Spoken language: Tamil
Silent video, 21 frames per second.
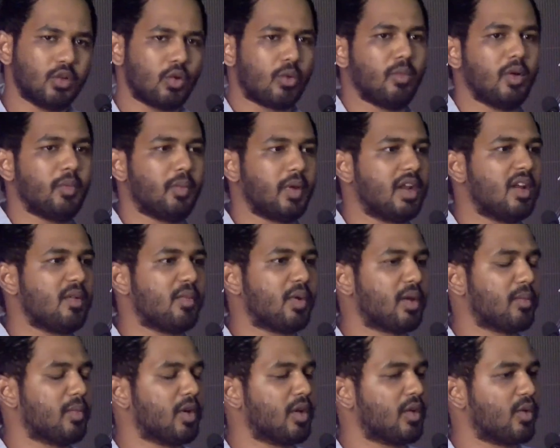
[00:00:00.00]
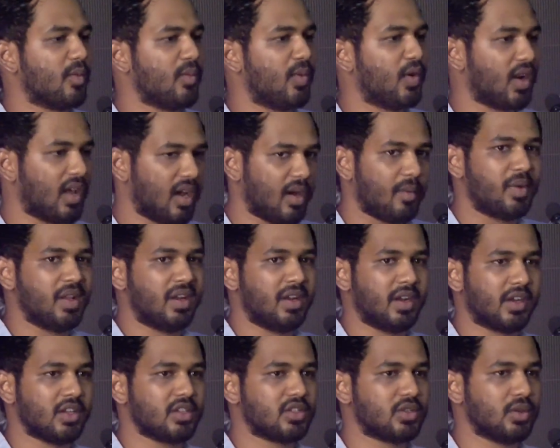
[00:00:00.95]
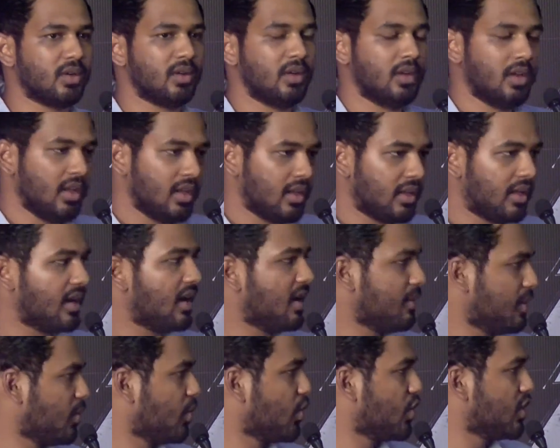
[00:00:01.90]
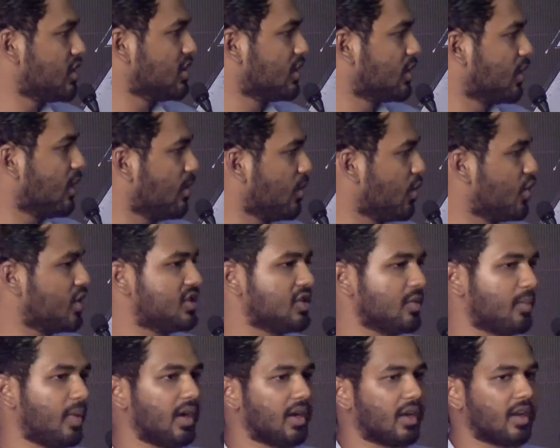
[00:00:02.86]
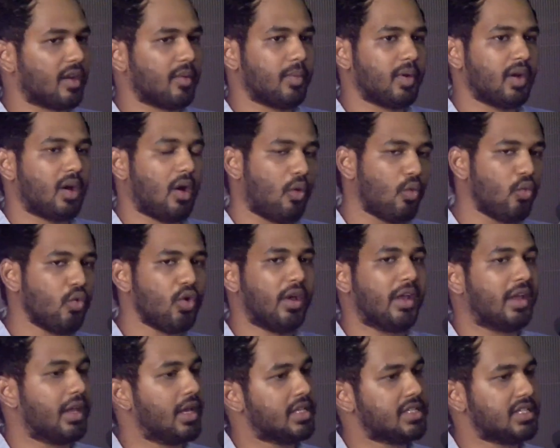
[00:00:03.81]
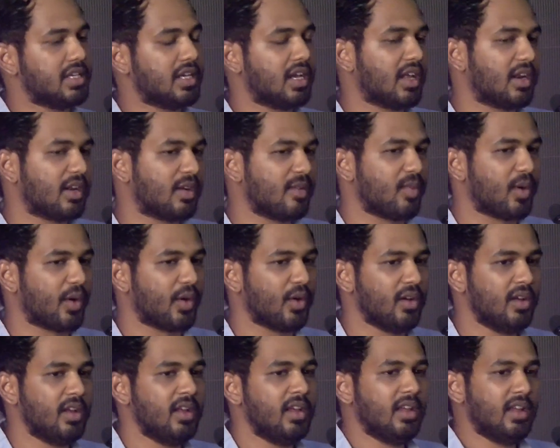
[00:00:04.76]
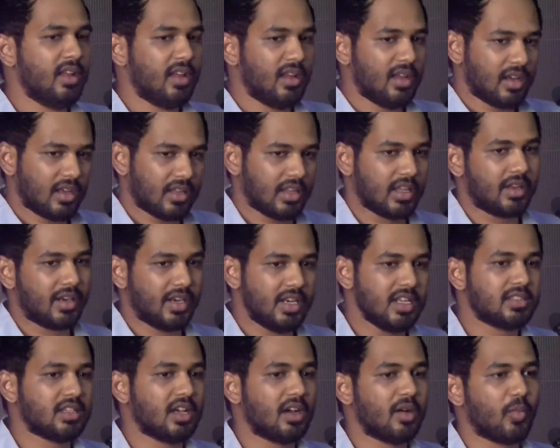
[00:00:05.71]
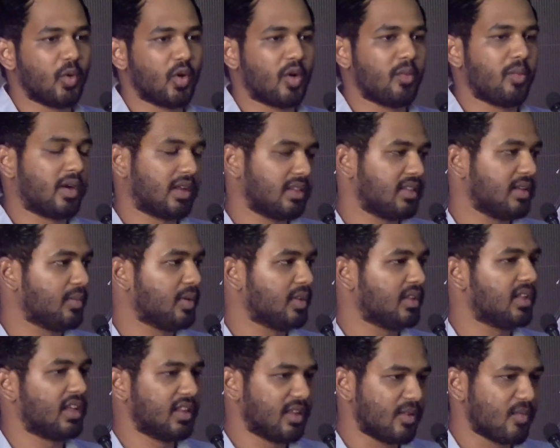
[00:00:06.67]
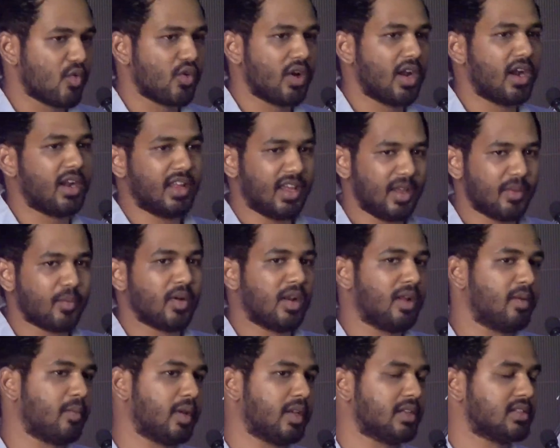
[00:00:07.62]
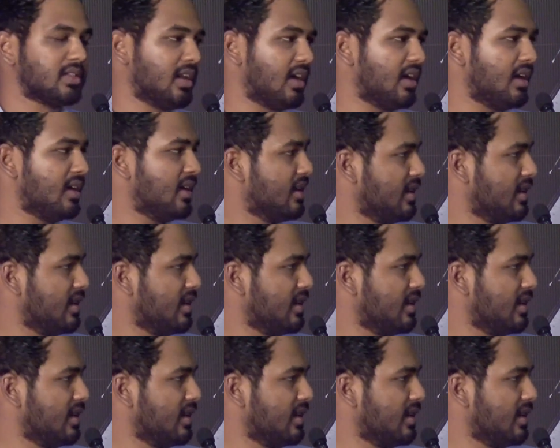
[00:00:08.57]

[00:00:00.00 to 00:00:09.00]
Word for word: ரொம்ப பெரிய படமாக இருக்கும் போல் அப்படின்னு நினச்சோம் எல்லாம் இப்போ முடிச்சிட்டோம் முடிச்சு பார்க்குறப்ப அவ்வளோ எங்கேஜிங்காக இருக்குது படம் அதாவது ரிலீஸ் ஆக போகிற படத்தை பற்றி அதுக்கு முன்னாடியே இப்படிலாம் பேசினா